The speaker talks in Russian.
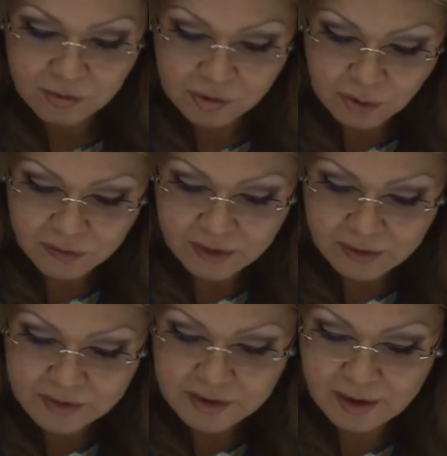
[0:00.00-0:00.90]

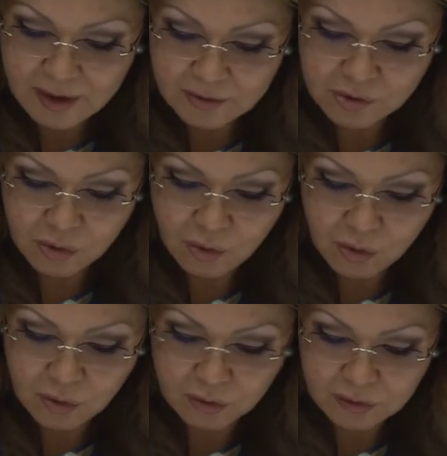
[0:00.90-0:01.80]
Условно взяла
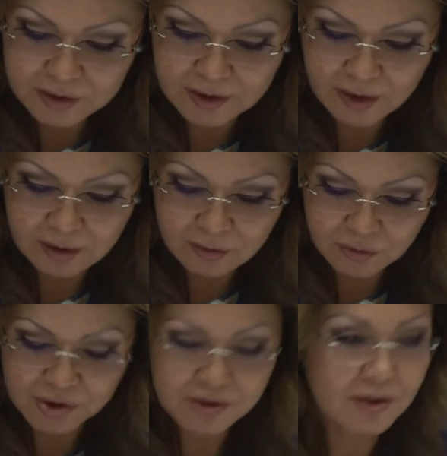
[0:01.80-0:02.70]
школу, где
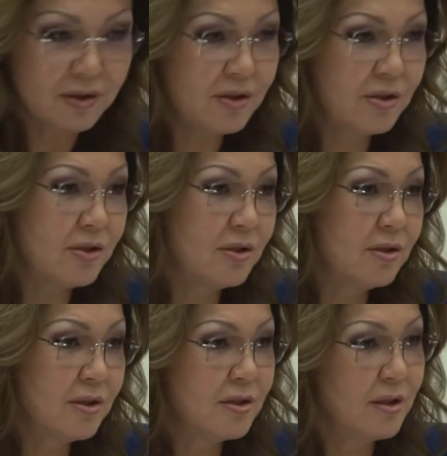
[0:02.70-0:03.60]
учатся
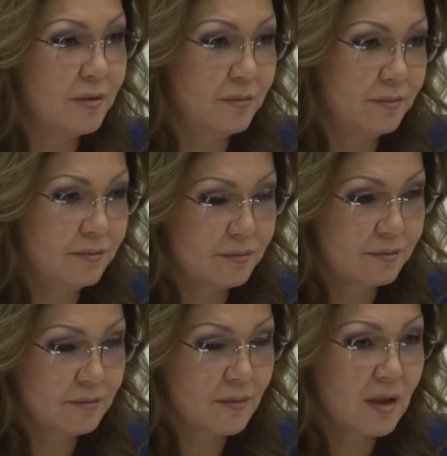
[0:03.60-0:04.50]
тысячи детей.
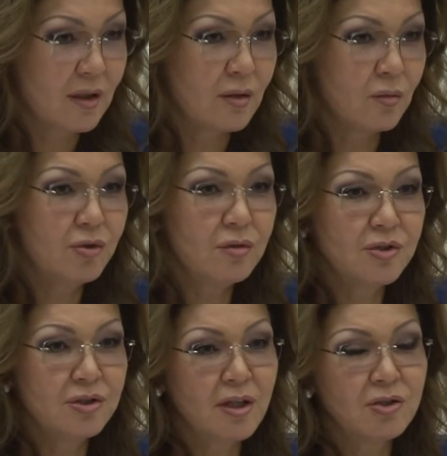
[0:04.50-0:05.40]
Будем
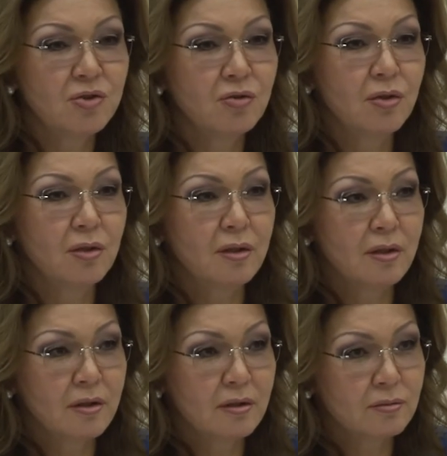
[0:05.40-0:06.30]
считать, что
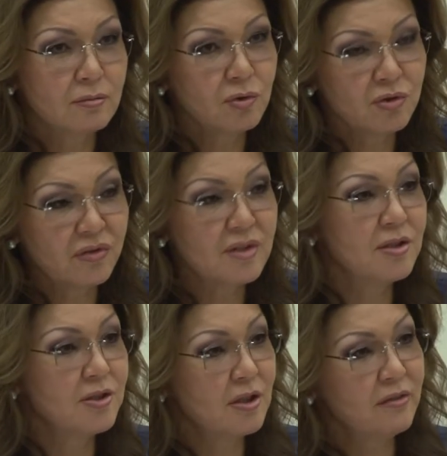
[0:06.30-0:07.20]
э, ну,
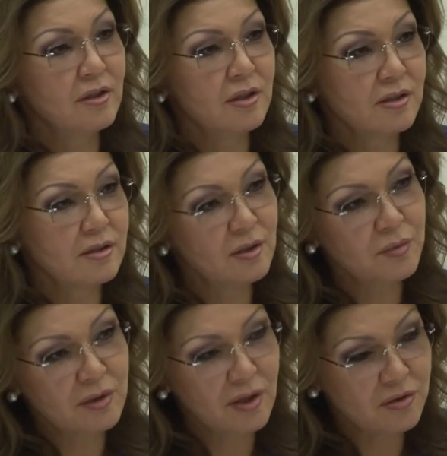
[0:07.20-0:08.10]
200 человек из них
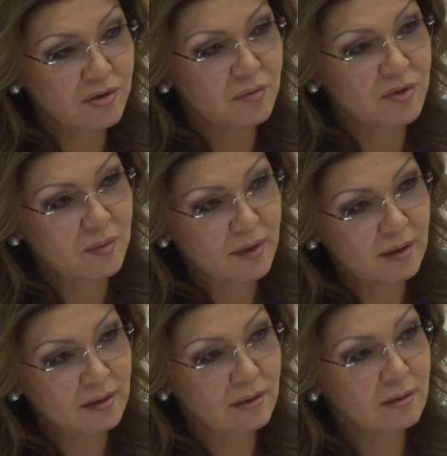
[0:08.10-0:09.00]
питаются
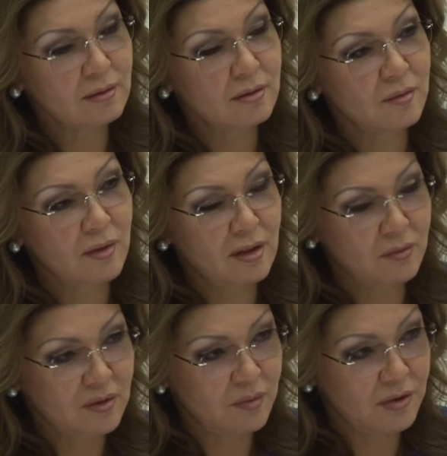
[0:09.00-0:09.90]
бесплатно из
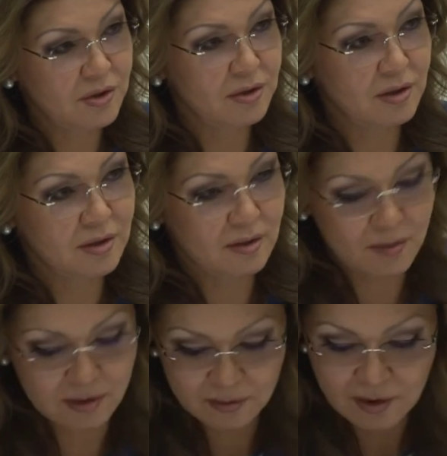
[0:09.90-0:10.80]
малообеспеченных
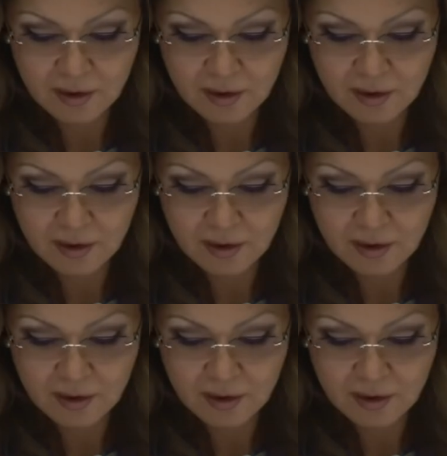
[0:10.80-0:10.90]
семей.